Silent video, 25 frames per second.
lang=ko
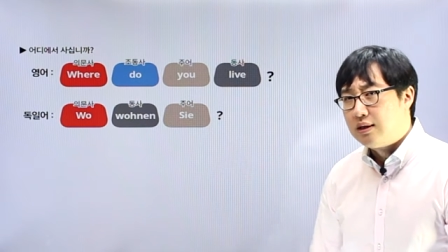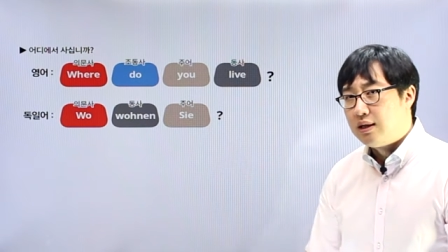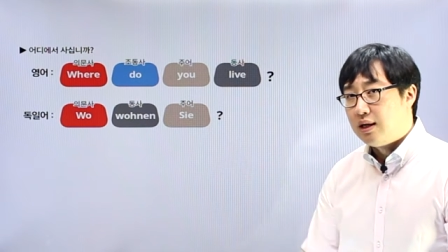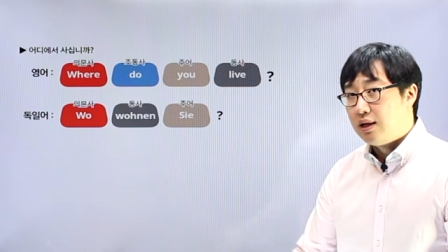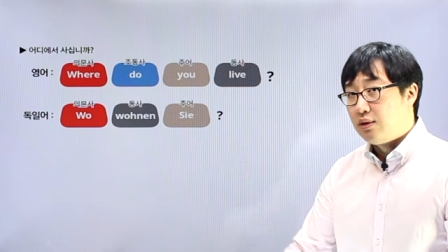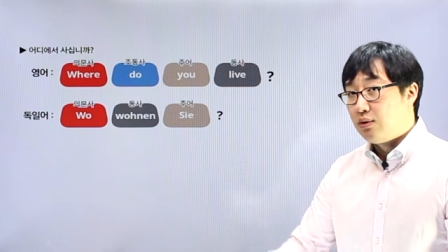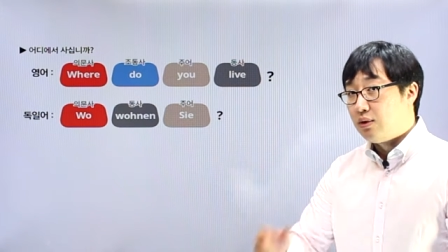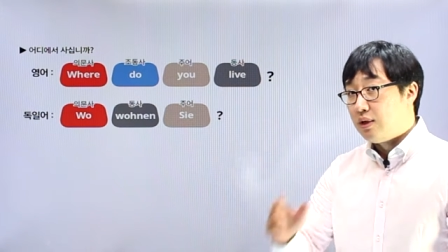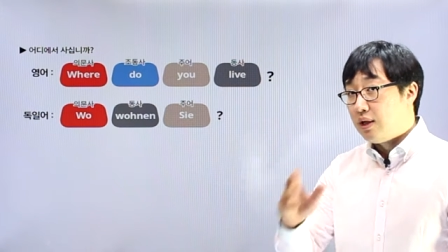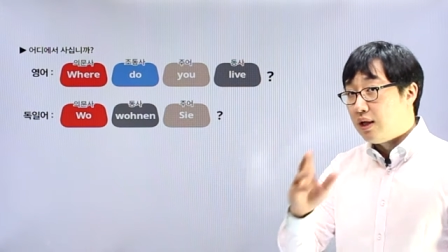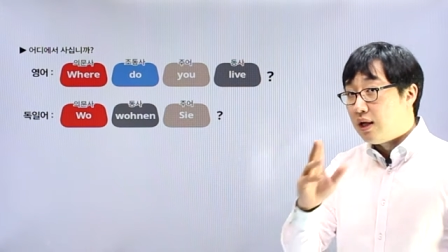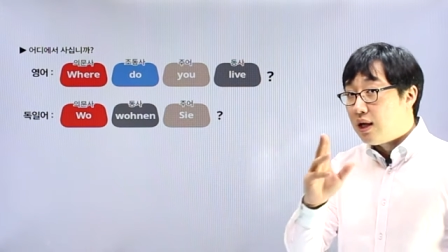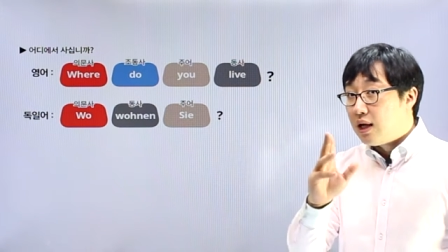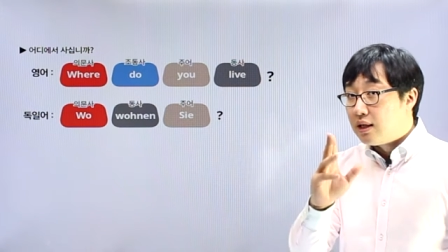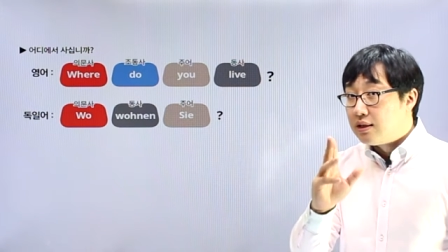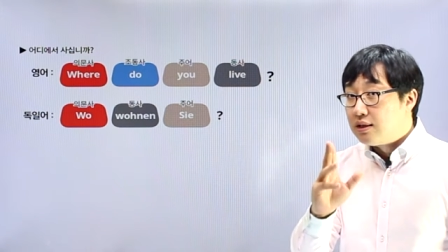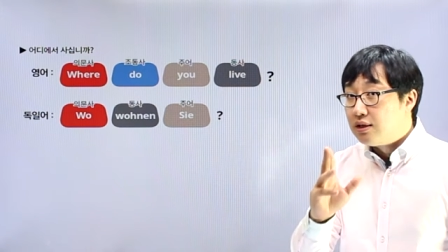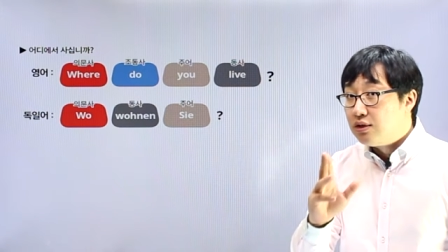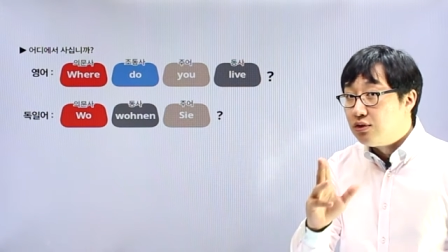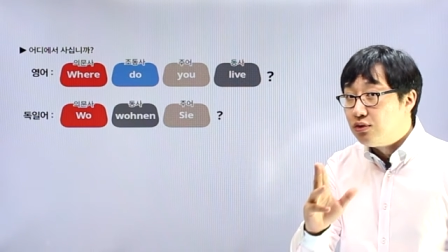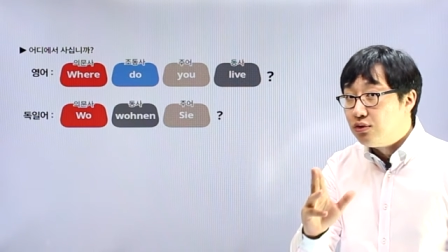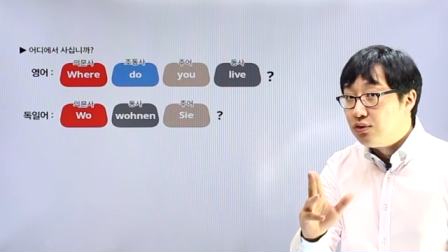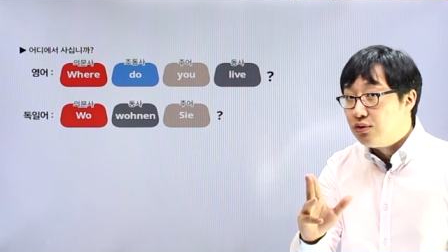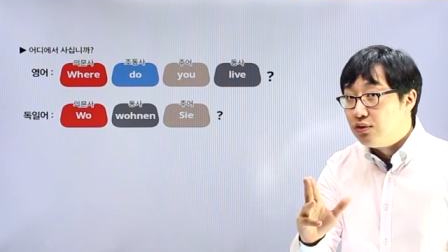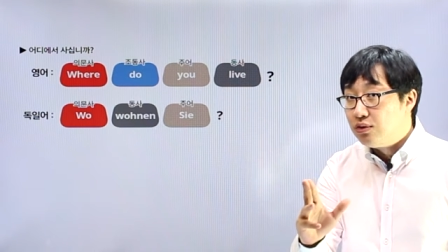라고 생각하실
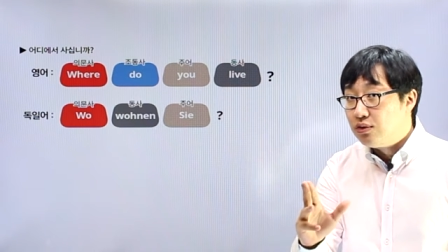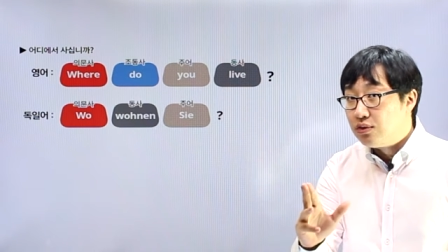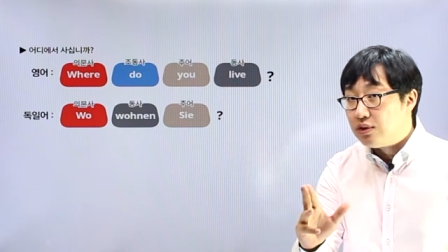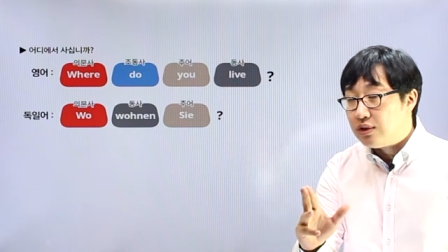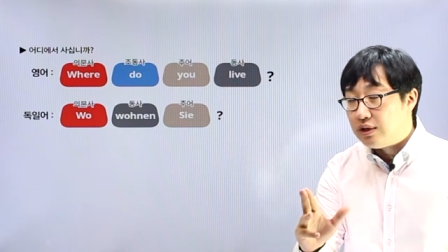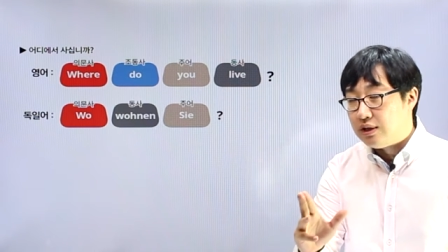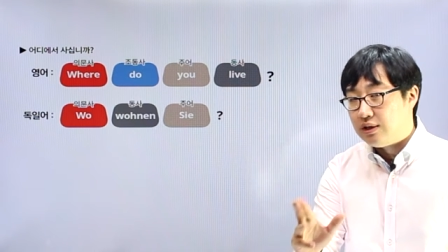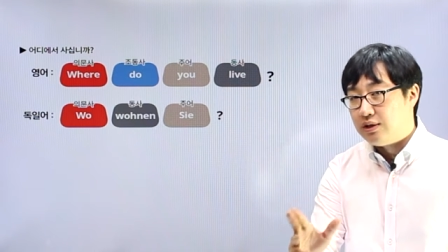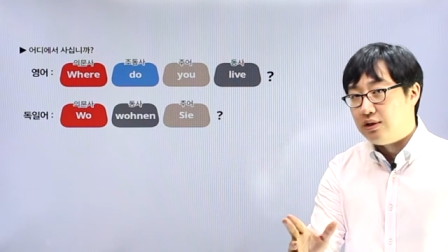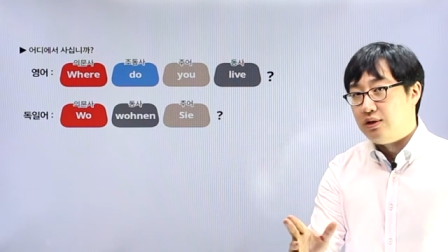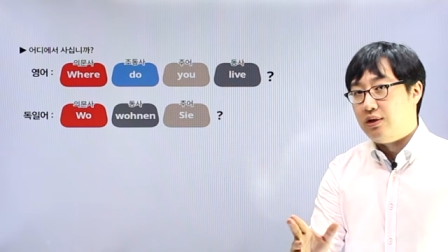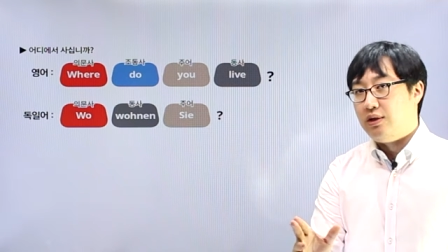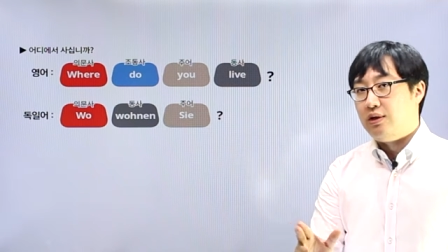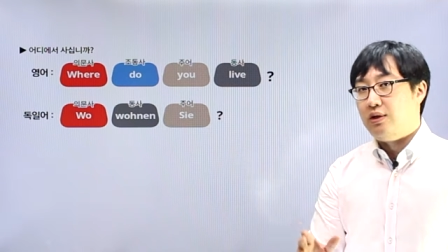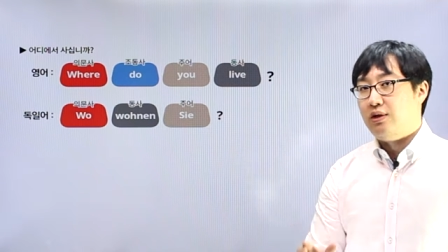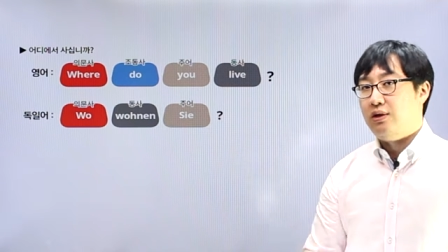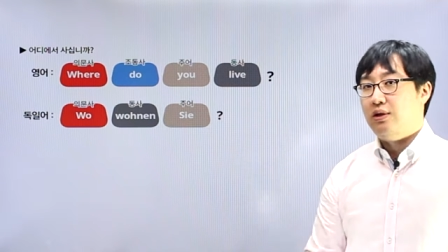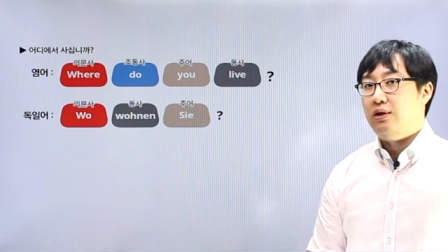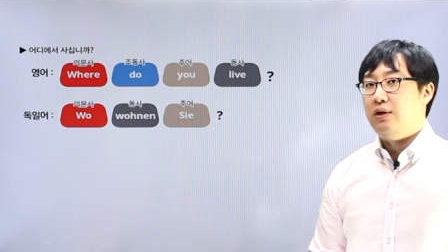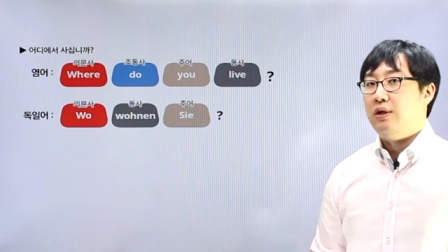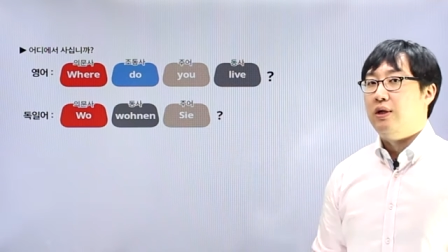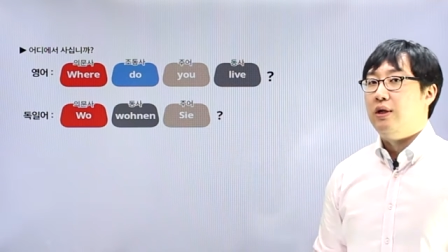수 있어요.